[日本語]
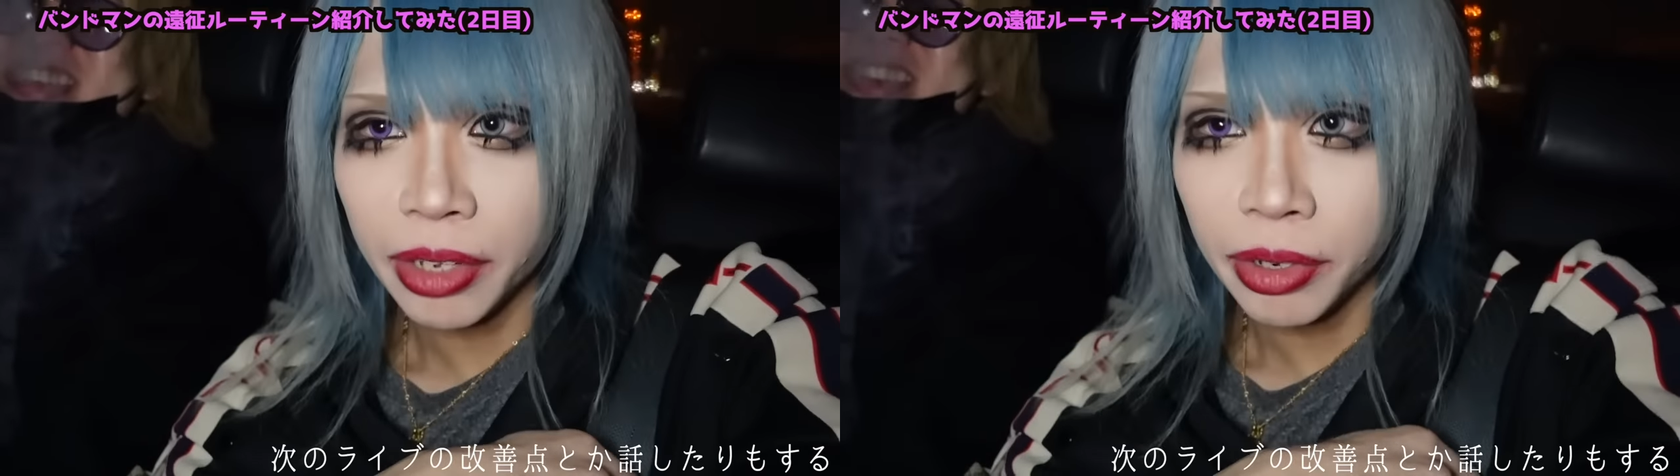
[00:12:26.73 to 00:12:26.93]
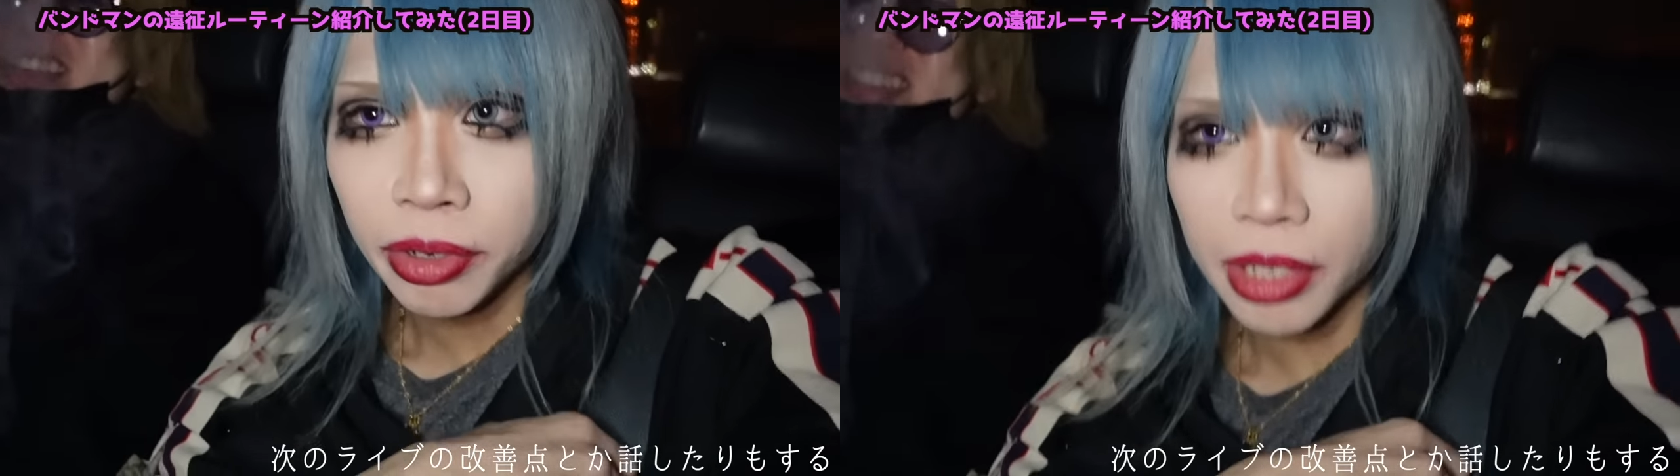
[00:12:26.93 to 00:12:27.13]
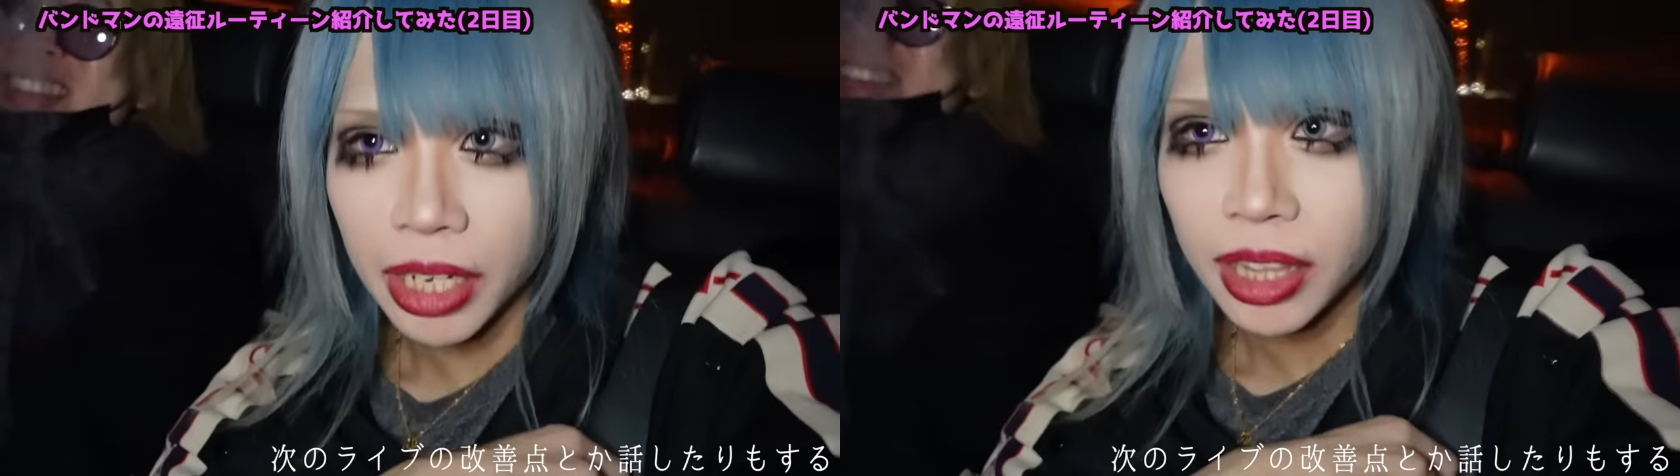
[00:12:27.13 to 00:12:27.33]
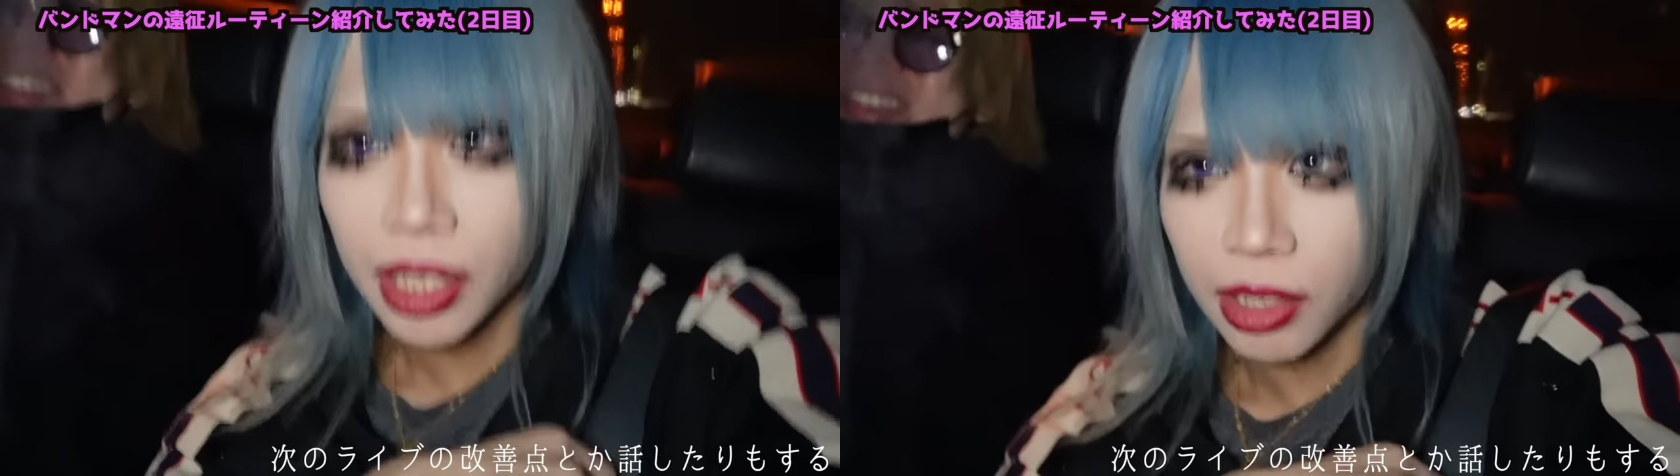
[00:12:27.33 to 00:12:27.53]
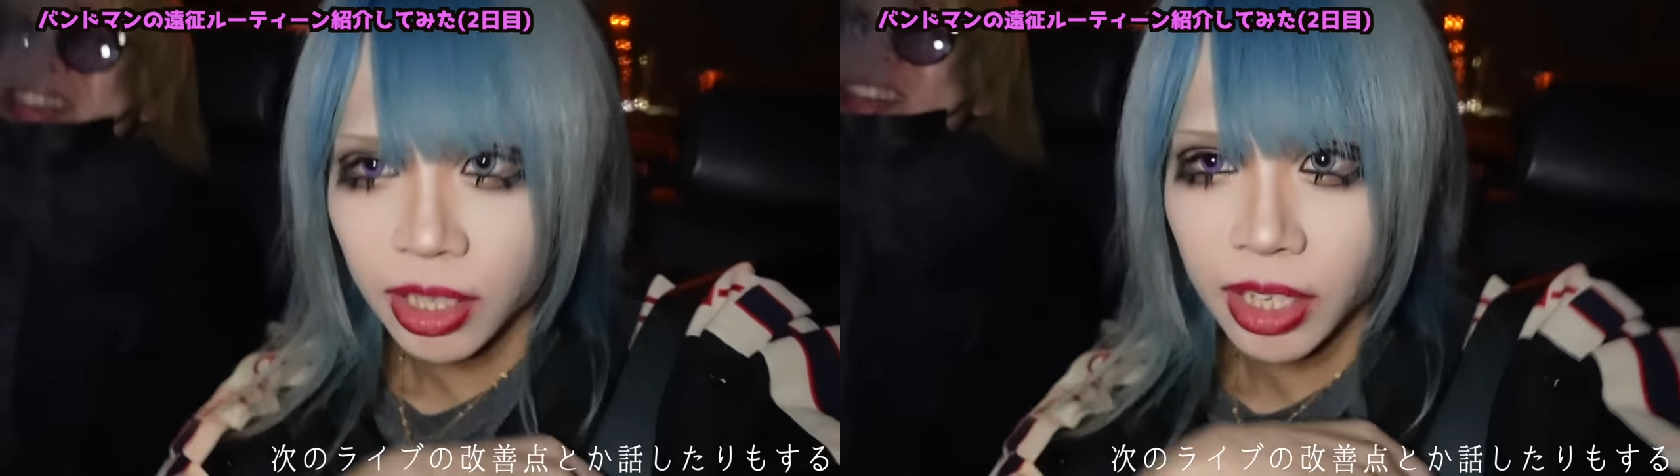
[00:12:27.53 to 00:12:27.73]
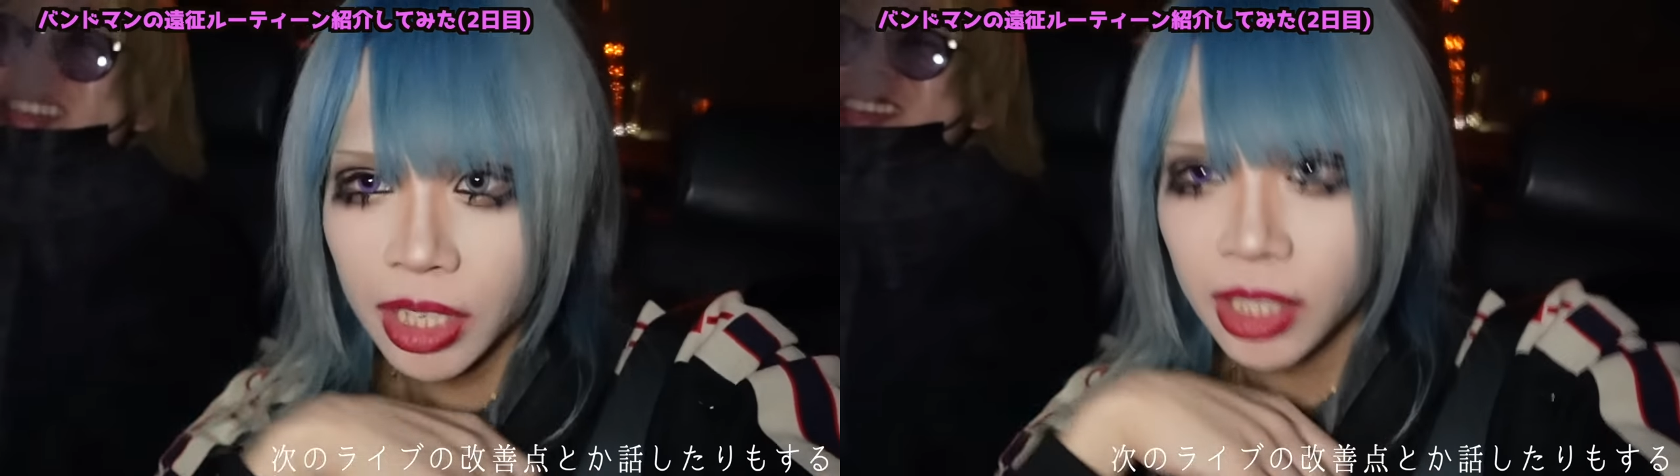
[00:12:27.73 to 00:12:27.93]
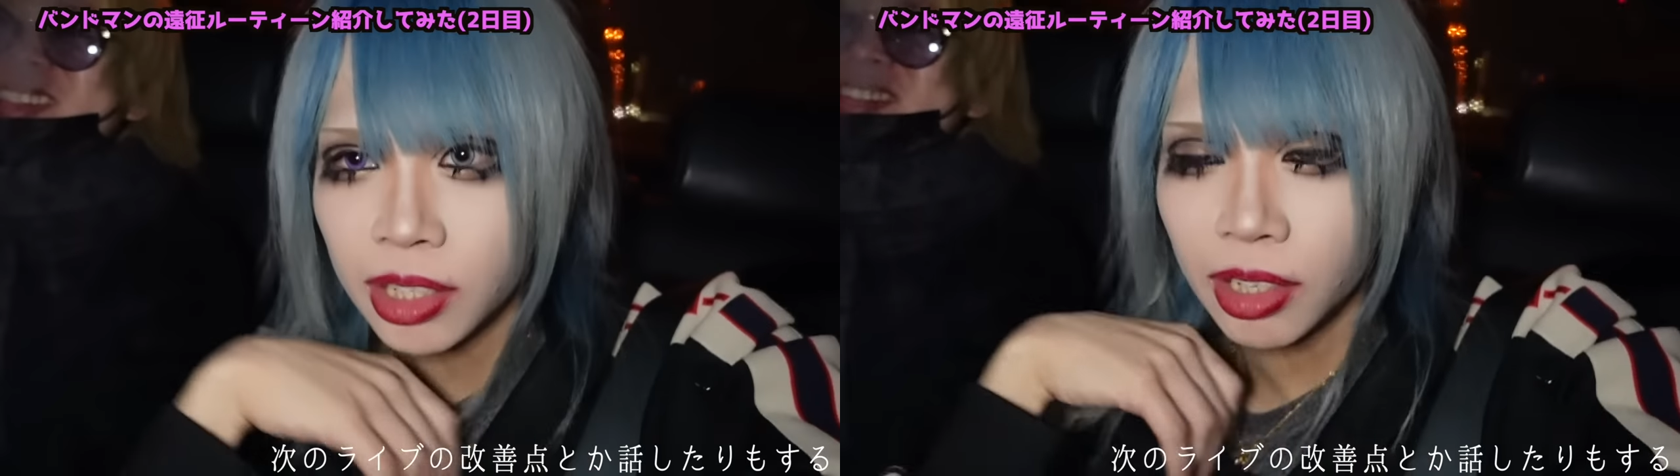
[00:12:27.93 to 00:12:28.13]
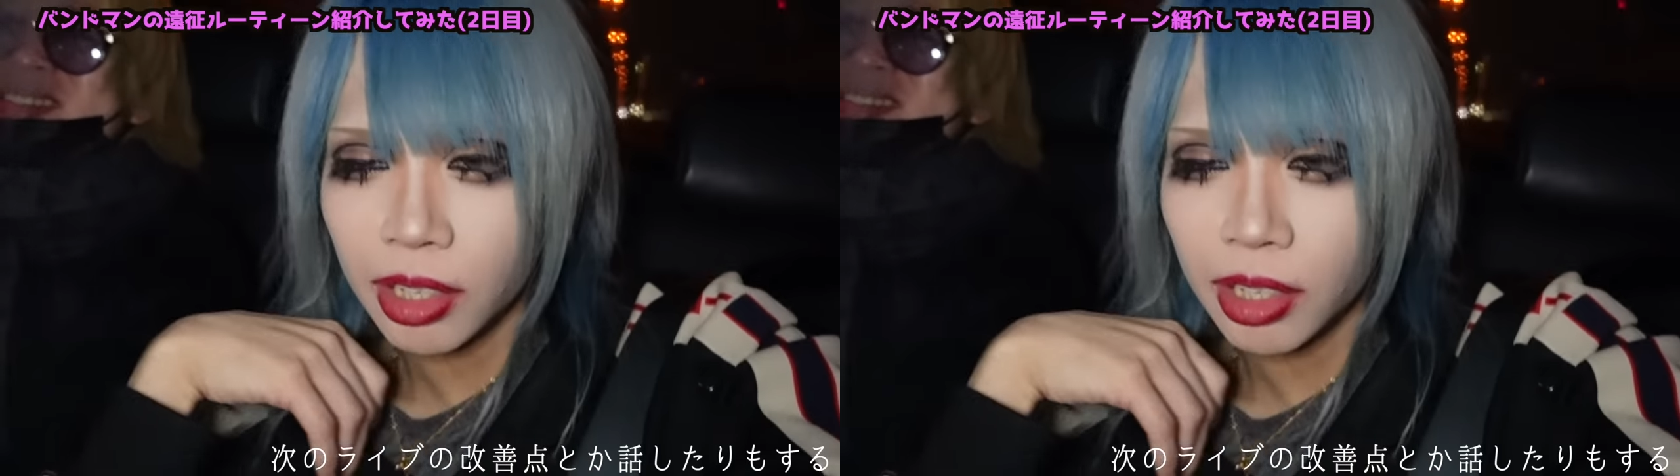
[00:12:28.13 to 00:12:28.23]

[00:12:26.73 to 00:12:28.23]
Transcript: 良くなってる気がする